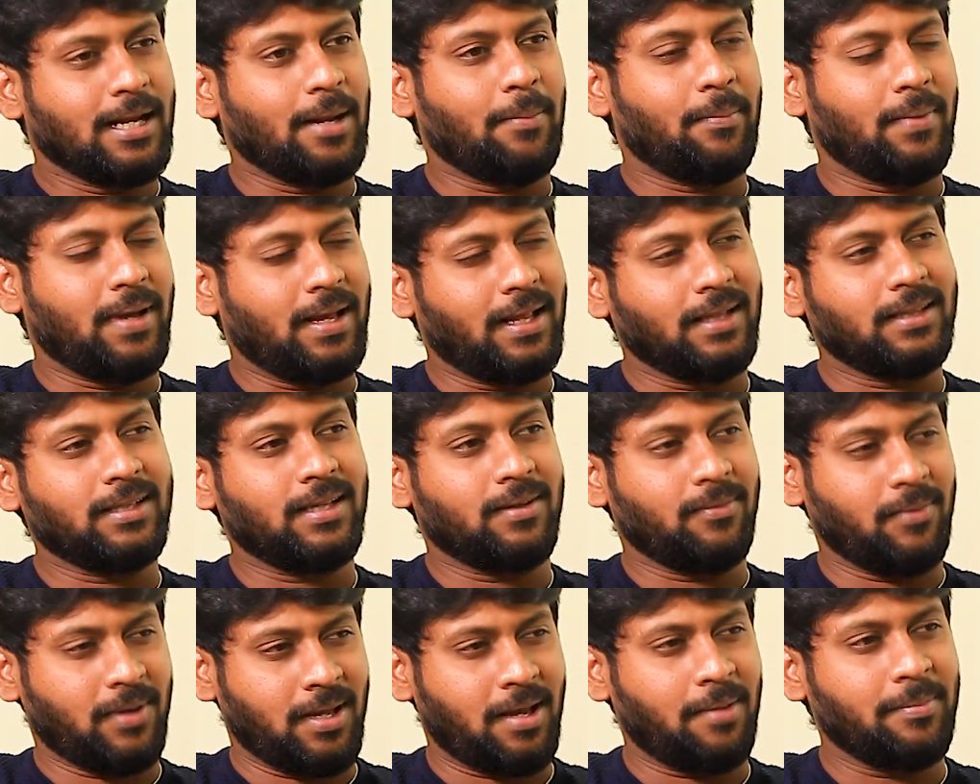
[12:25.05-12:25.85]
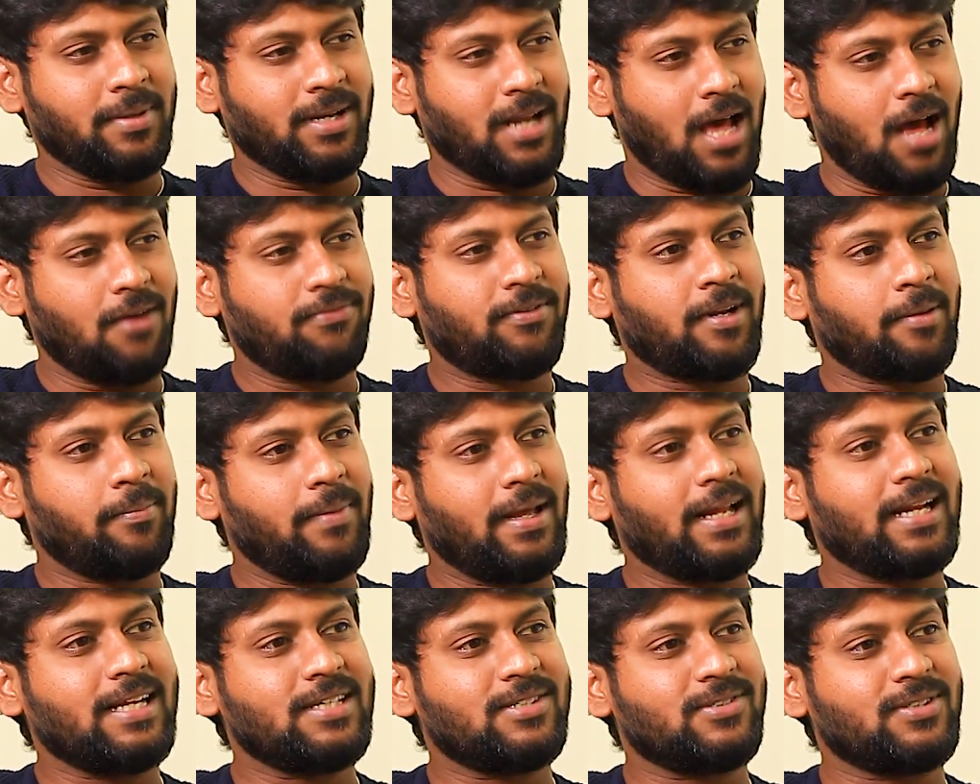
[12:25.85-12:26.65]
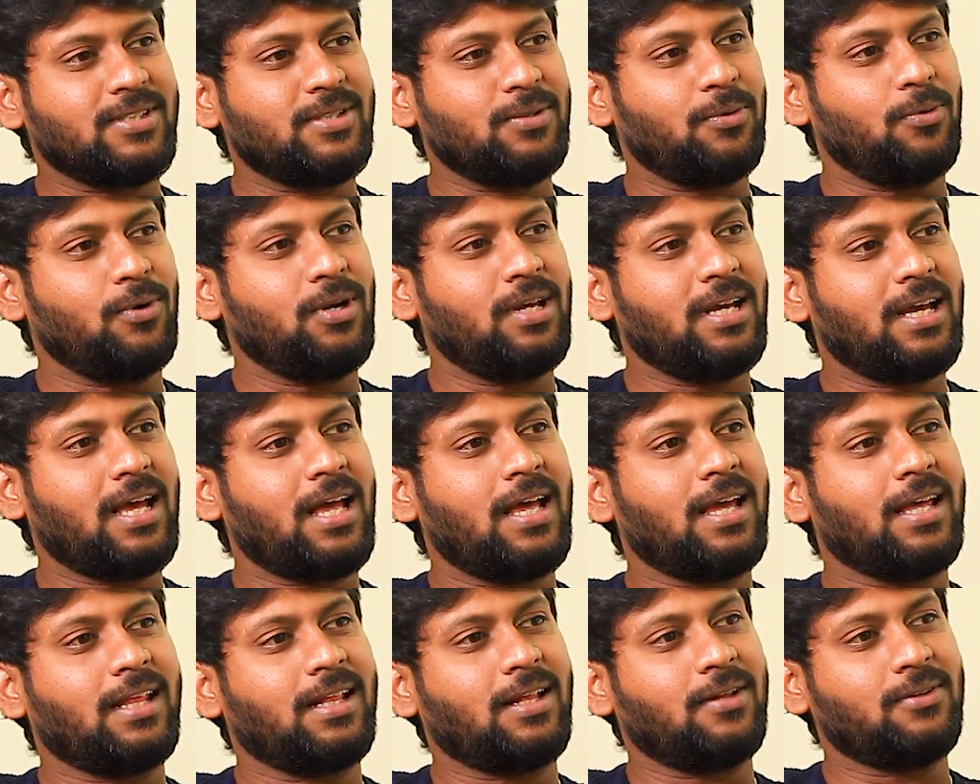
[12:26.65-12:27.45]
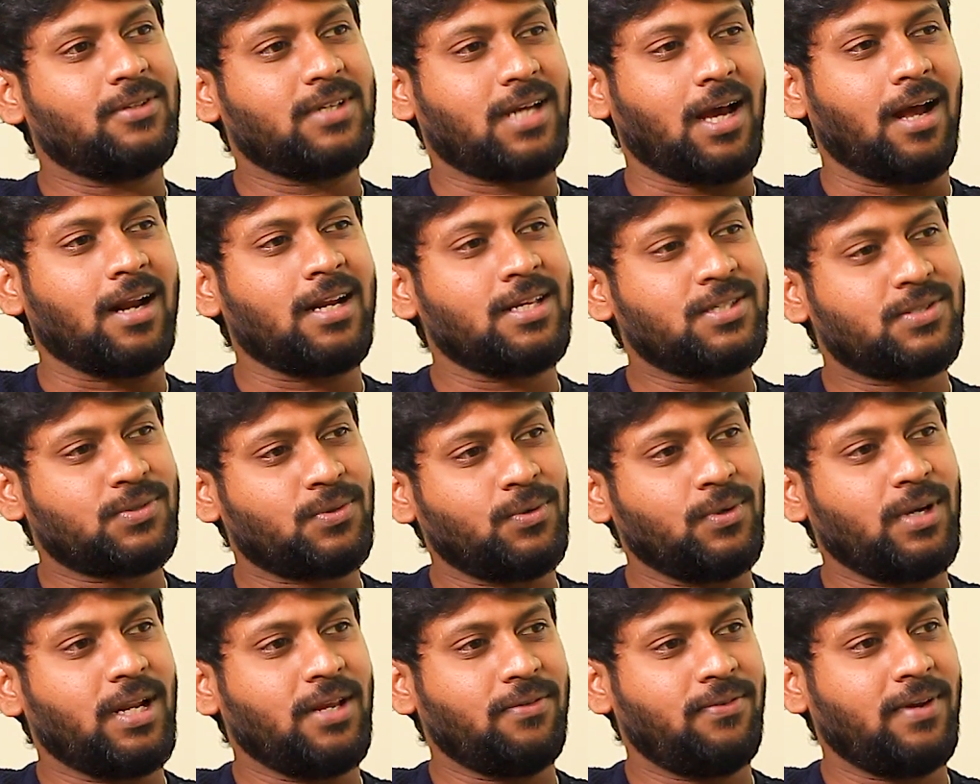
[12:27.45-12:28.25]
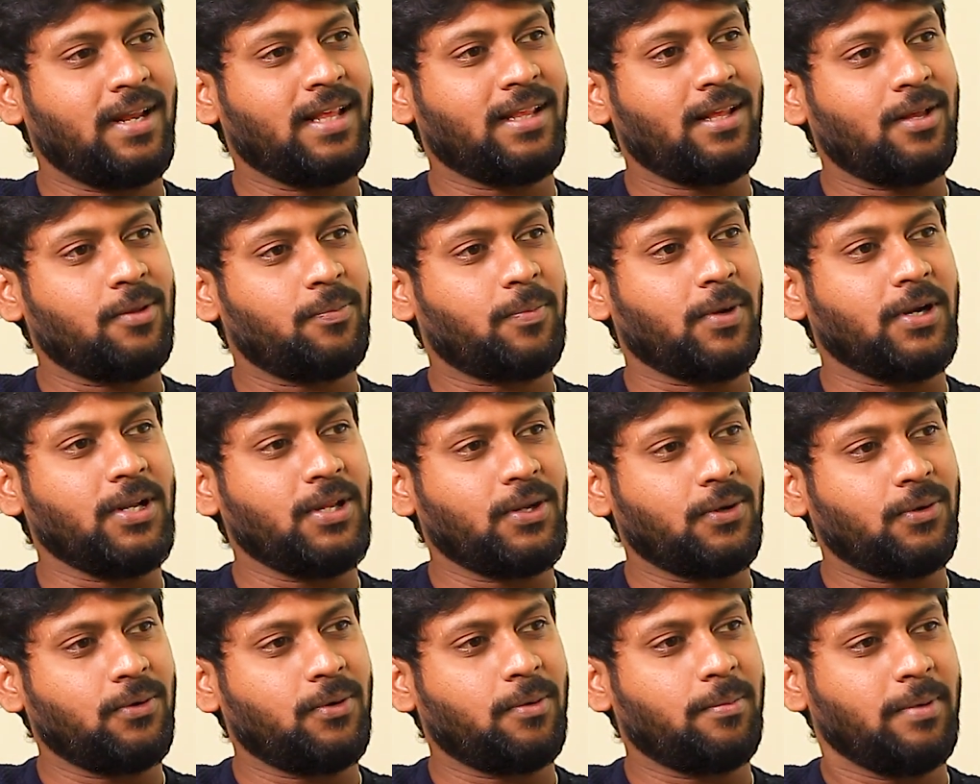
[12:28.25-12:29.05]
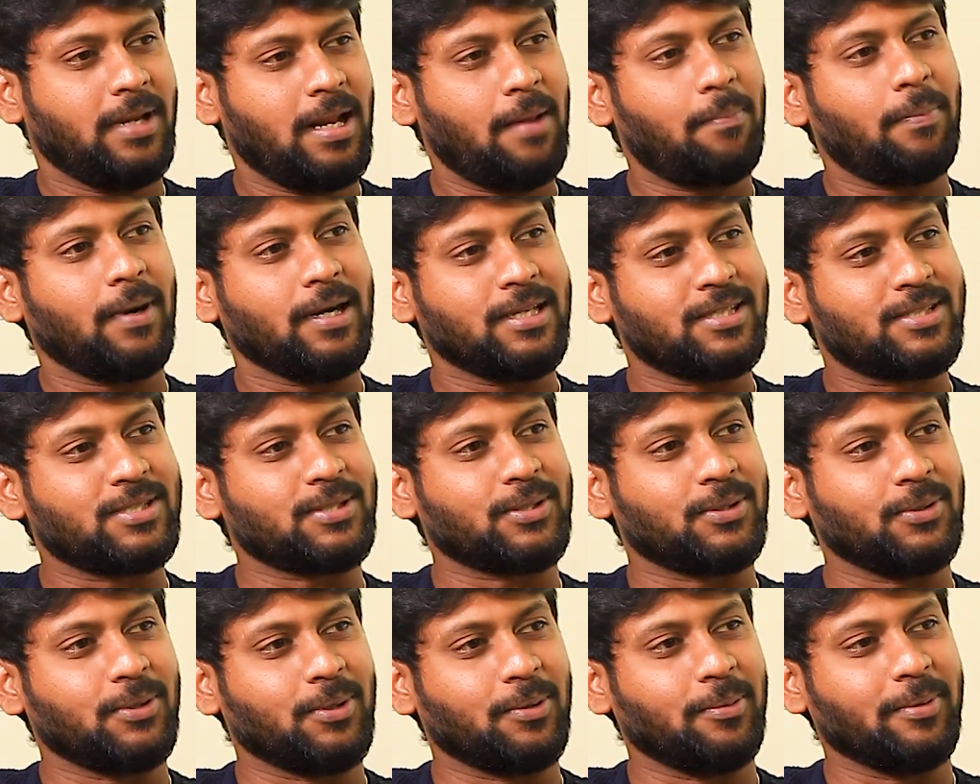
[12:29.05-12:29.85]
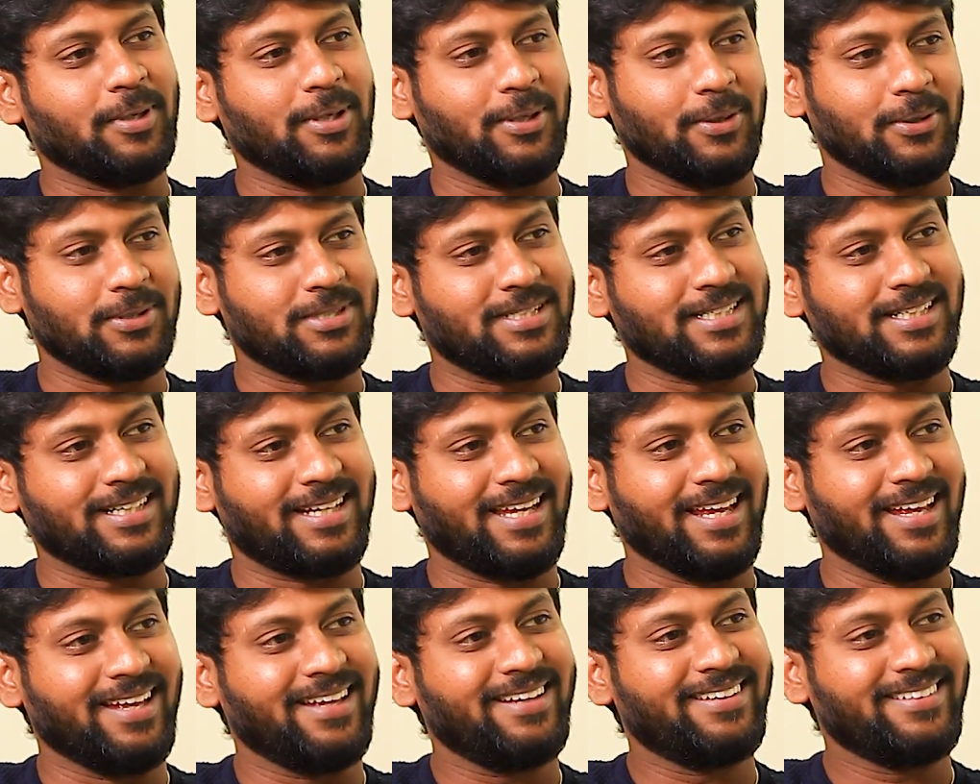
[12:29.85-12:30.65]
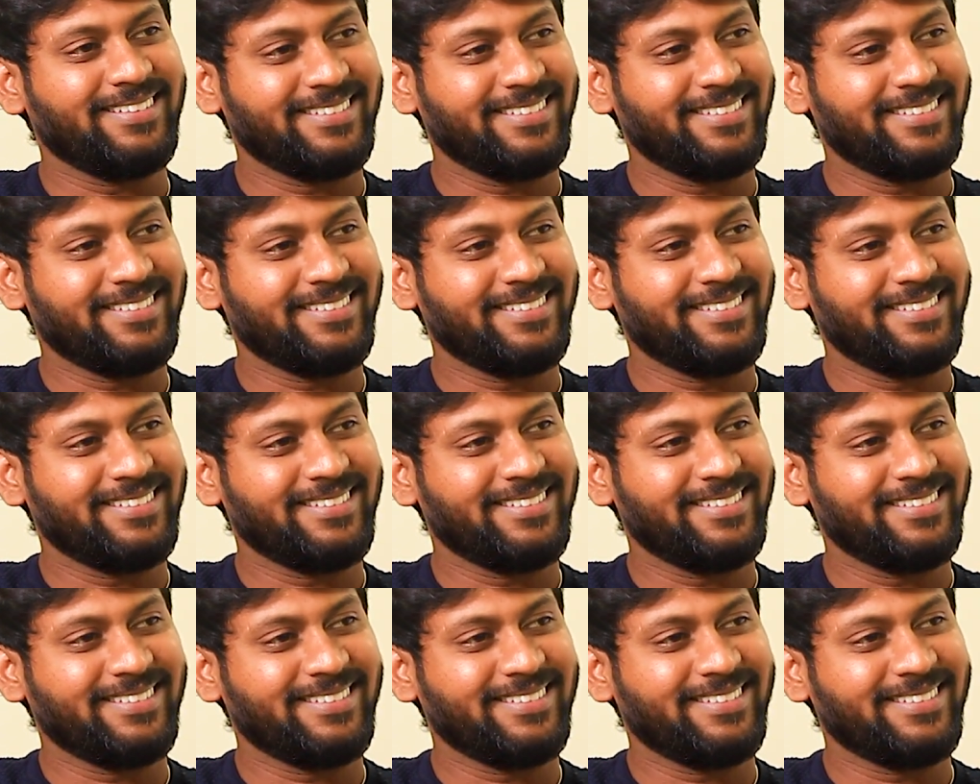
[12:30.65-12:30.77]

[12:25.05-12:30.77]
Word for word: நம்ம அந்த ஐ மீன் ஆஃப்டர் மேரேஜ் வந்து ஒழுங்கா ஏதாவது காலேஜ் ஸ்கூல் லைஃப்ல ஏதாவது பண்ணிருக்கணும் அப்படின்னா படிச்சிருக்கணும் அப்படின்னு யோசிச்சிருக்கேன்